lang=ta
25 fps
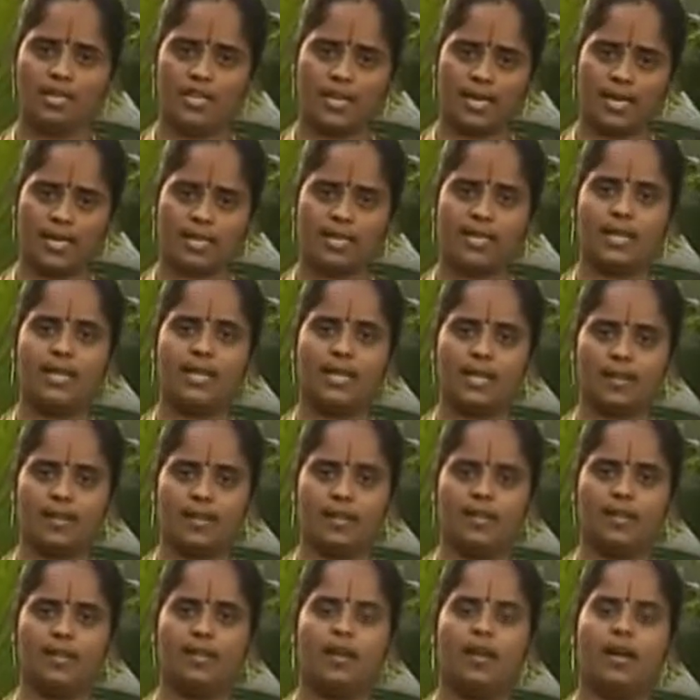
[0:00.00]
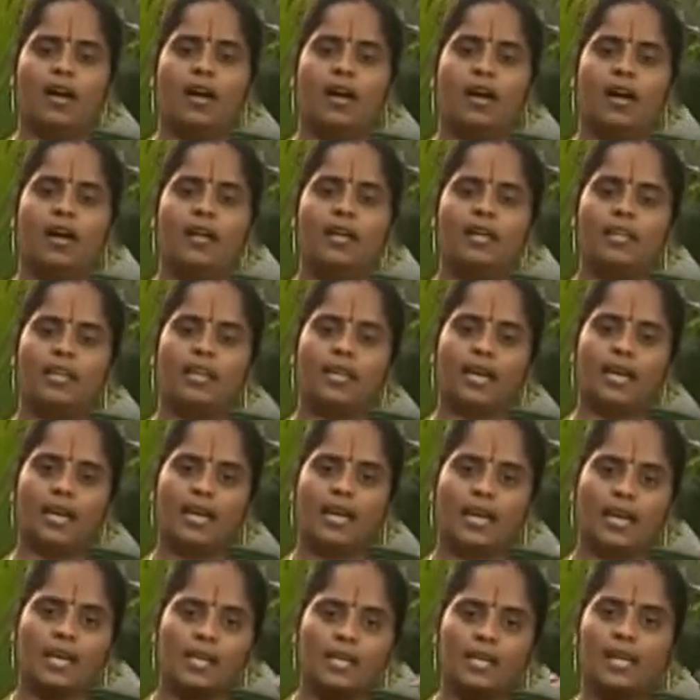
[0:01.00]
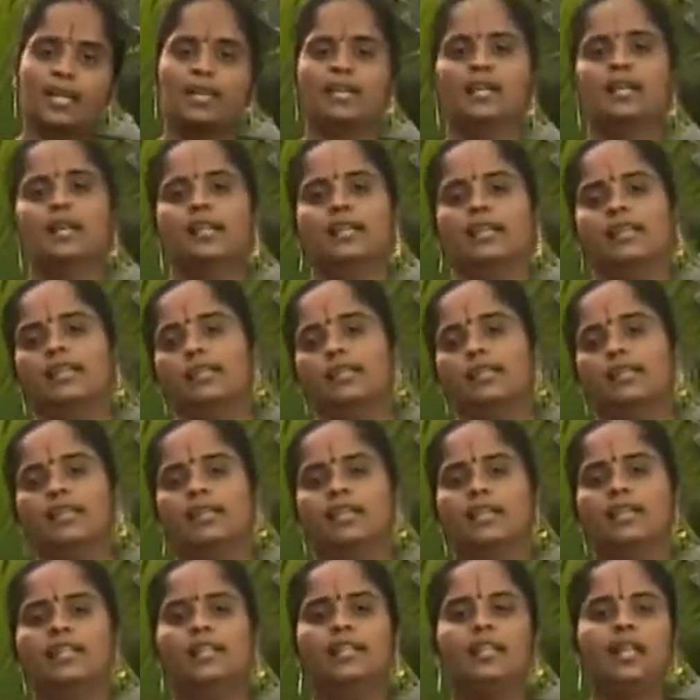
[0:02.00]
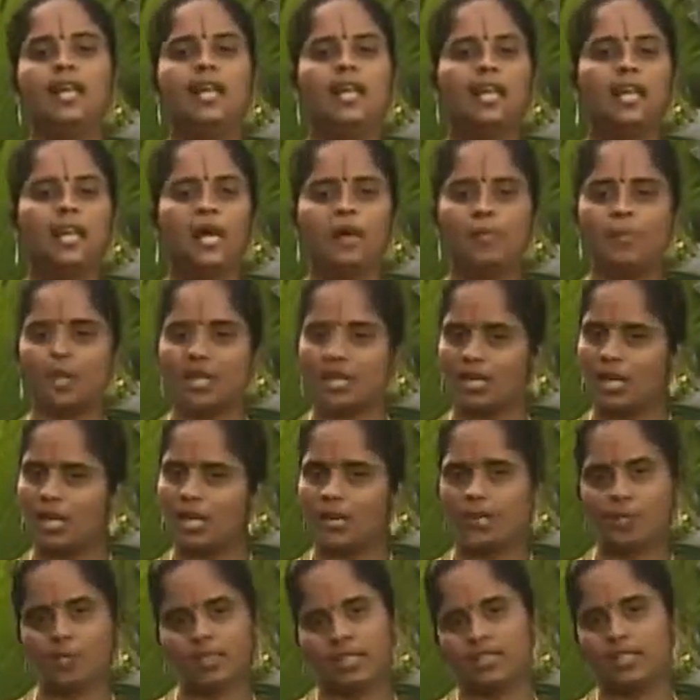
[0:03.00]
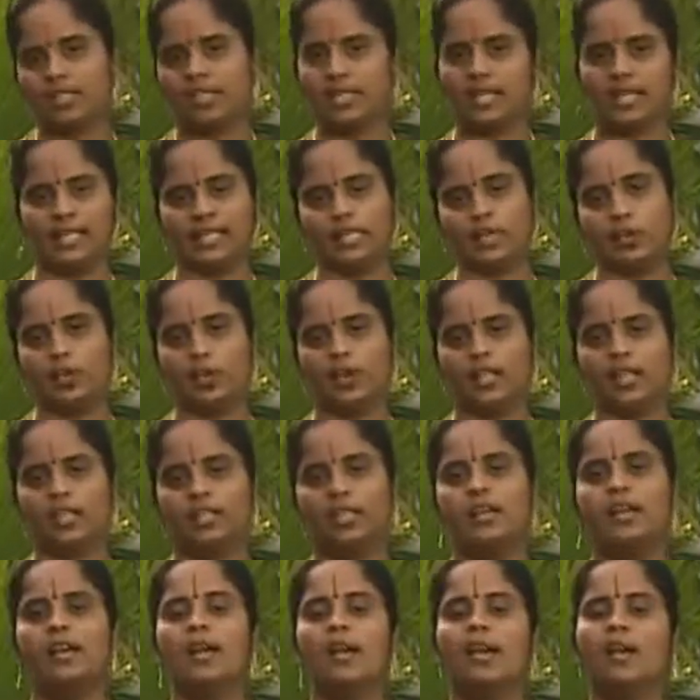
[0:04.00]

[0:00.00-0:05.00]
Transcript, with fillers: சர்க்கரை இதுக்கிடையில் கற்கண்டு இது எல்லாமே கரும்புலேருந்து கிடைக்கக்கூடியது